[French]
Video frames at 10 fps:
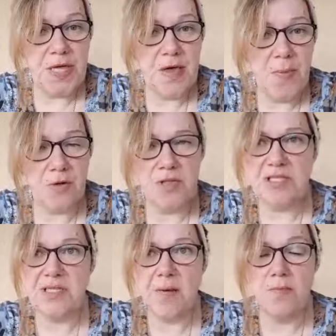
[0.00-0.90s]
par le
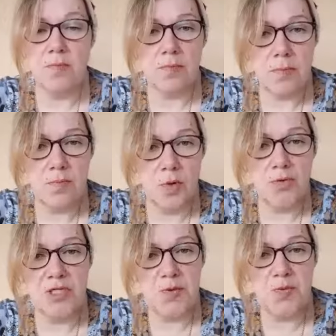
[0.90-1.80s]
système pour
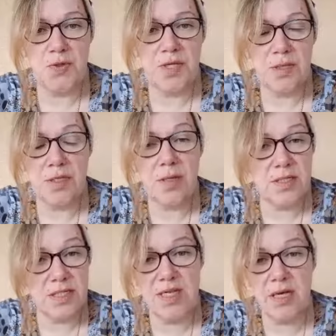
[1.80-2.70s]
nous espionner. Non,
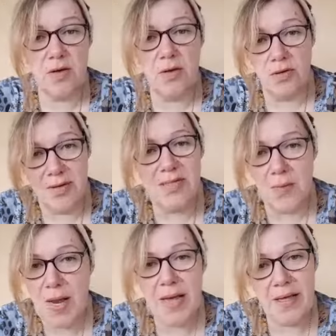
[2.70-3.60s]
sérieux, sans
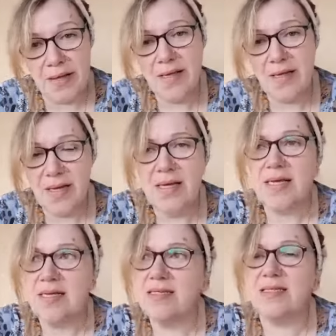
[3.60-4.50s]
blague.
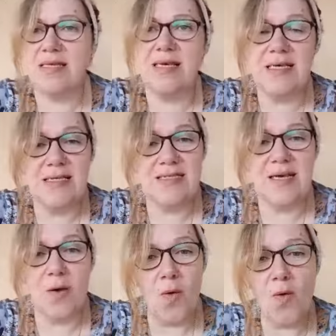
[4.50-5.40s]

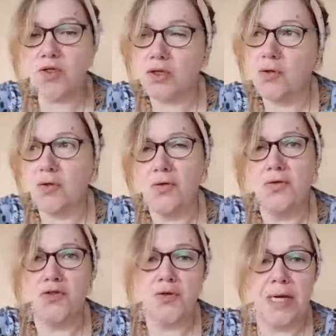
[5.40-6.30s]
C'est gros,
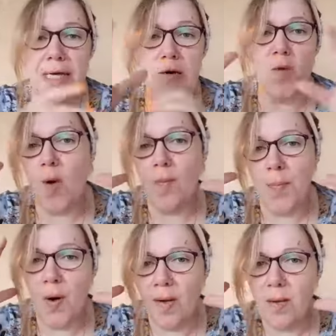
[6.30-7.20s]
je, crie au
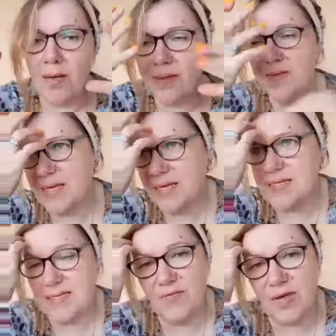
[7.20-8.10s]
complot, mais
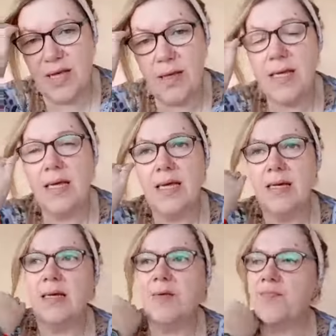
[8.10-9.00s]
c'est vrai.
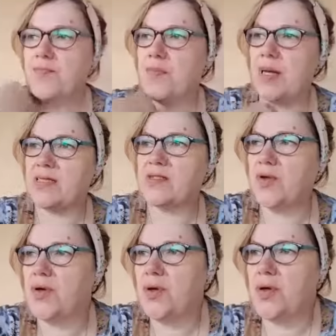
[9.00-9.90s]
Parce
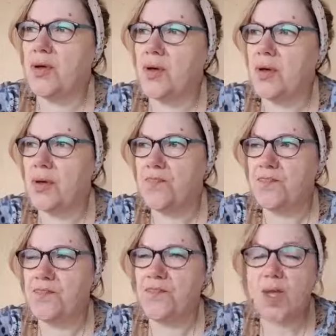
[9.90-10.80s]
que euh,
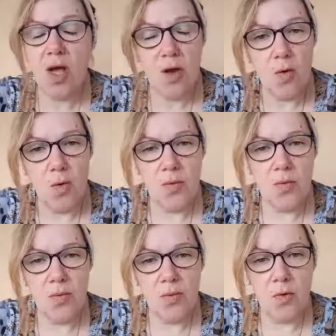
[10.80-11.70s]

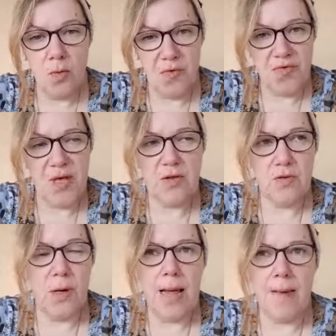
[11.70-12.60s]
on, me fait
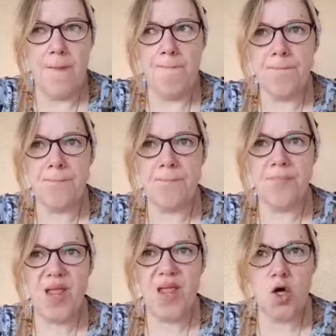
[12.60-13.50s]
de la... Euh,
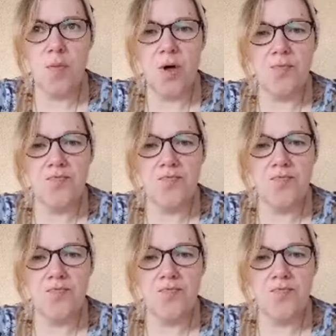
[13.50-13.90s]
comment